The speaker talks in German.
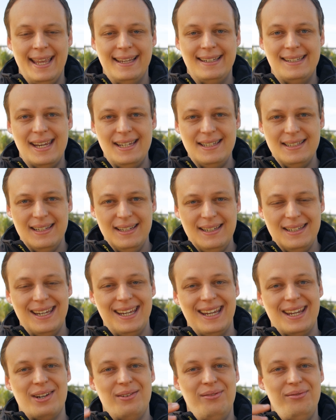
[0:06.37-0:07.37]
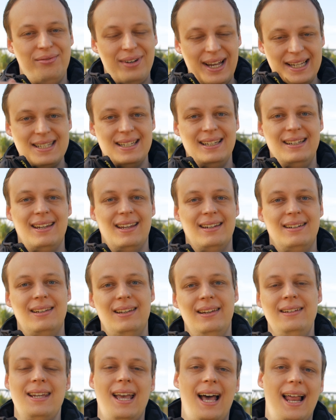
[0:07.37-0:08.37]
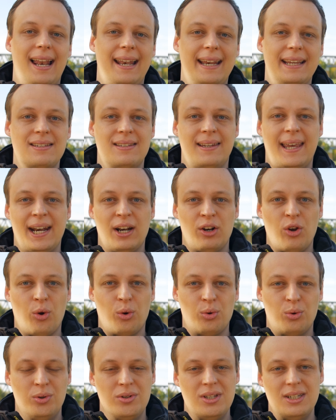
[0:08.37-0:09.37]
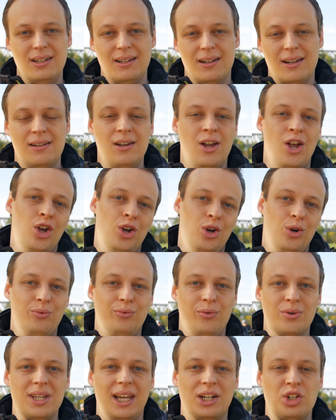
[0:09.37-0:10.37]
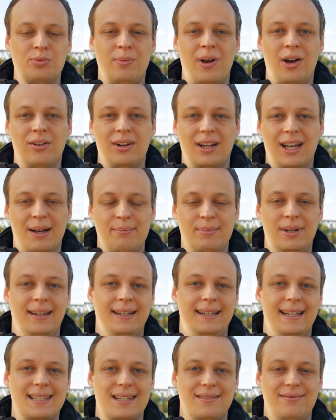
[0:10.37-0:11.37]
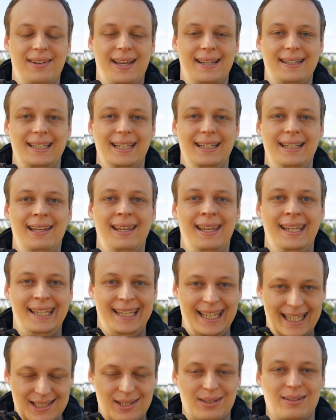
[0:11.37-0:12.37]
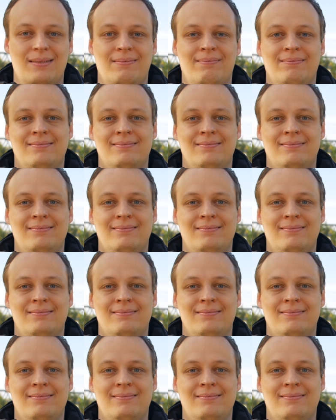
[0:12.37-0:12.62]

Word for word: Technisch fast identisch, allerdings 300 Euro günstiger. Wo es Einsparungen gab, das erfahrt ihr jetzt.